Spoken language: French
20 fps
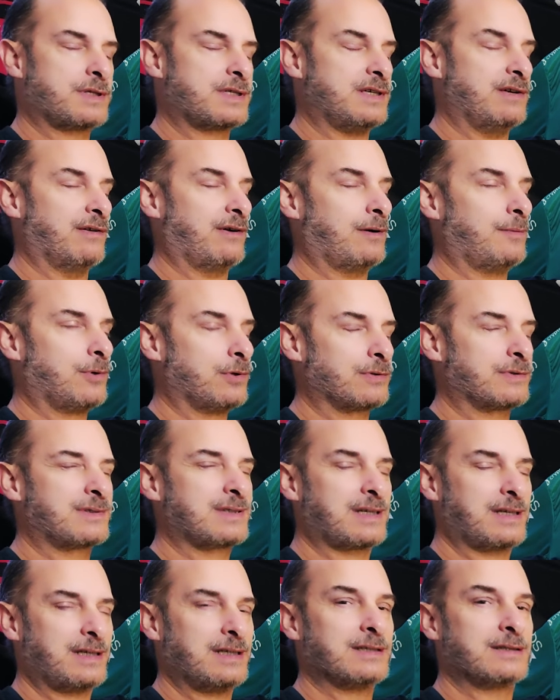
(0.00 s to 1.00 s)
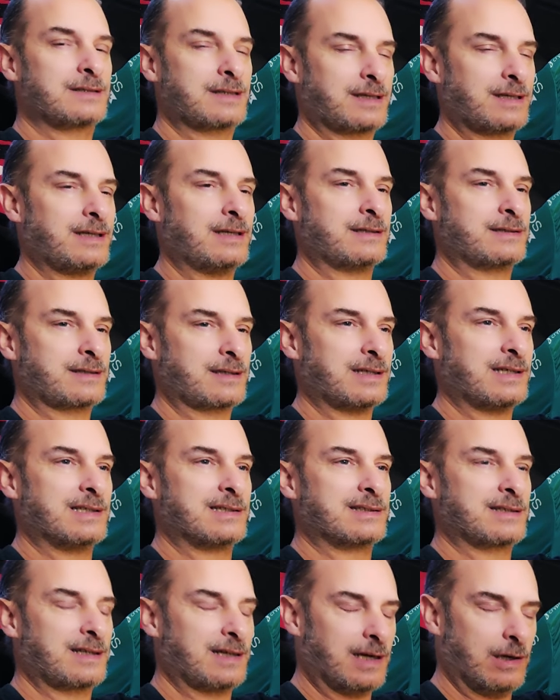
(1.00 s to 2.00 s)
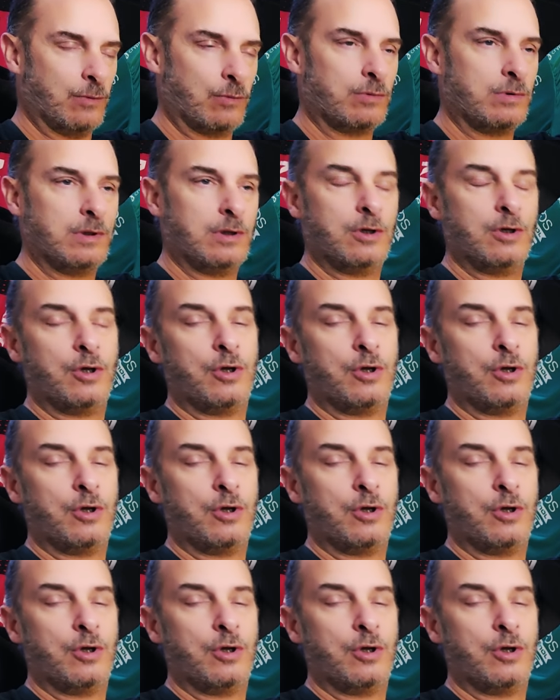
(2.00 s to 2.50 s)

c'est vraiment très très très très long.